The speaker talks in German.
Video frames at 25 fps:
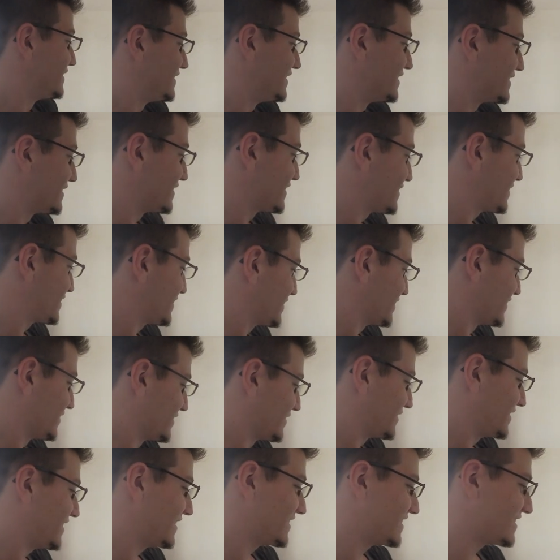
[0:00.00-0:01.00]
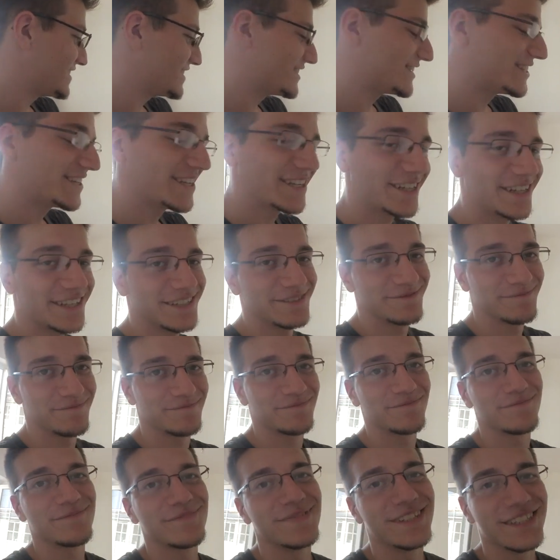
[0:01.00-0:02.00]
Das ist, äh, das ist,
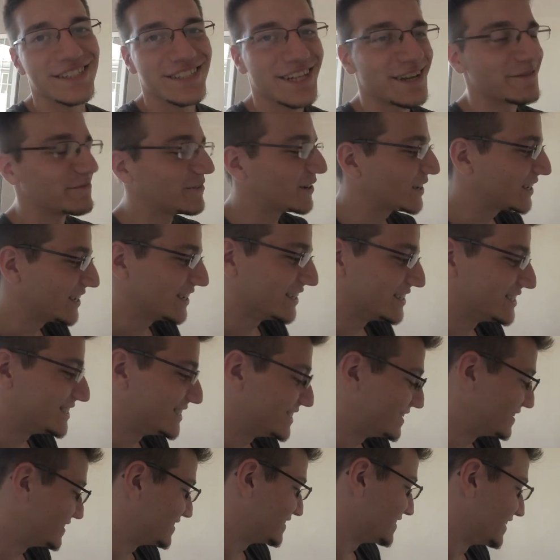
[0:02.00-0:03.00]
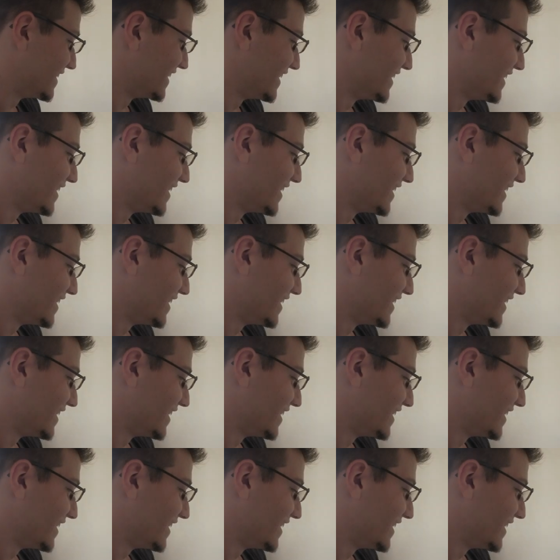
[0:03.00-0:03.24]
das ist einfach geil, ey.